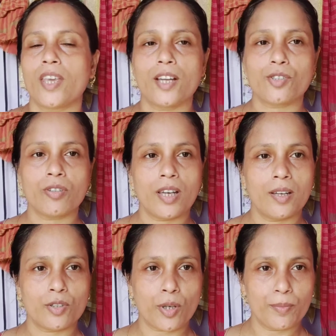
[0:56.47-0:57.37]
একসঙ্গে
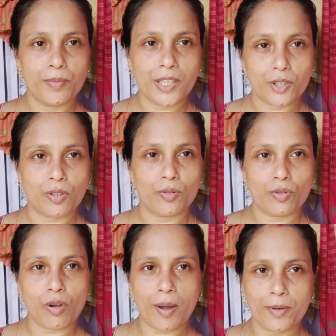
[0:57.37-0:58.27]
সব মিক্স
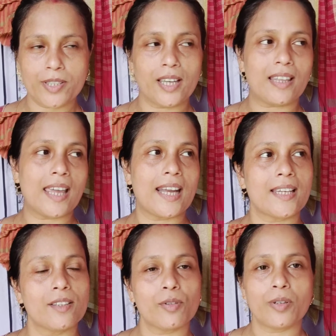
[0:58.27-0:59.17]
ছোঁয়া পড়ে যায় তাই আর
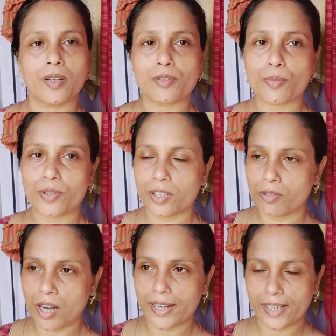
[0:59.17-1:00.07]
কি তো সব
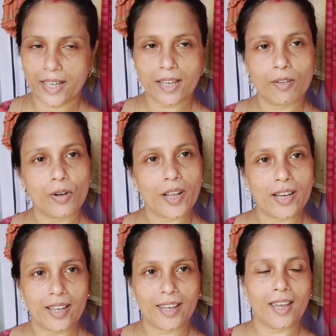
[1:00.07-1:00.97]
এগুলা রেখে গড়ে
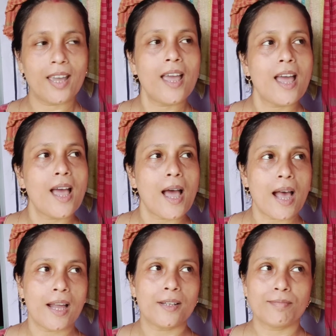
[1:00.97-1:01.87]
রেখে
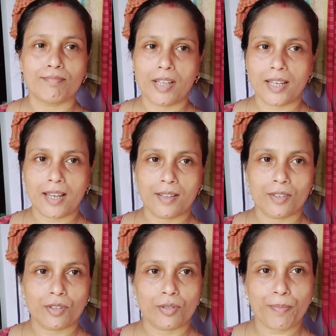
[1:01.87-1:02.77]
আর মানে
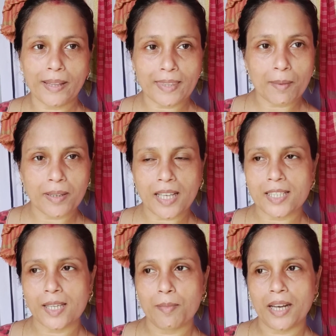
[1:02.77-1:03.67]
পান্তা ভাত
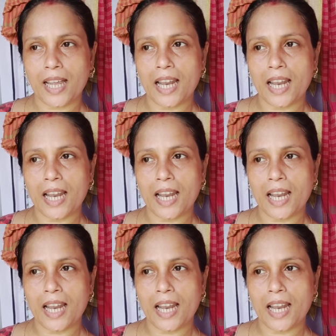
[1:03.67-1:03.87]
আজকে মানে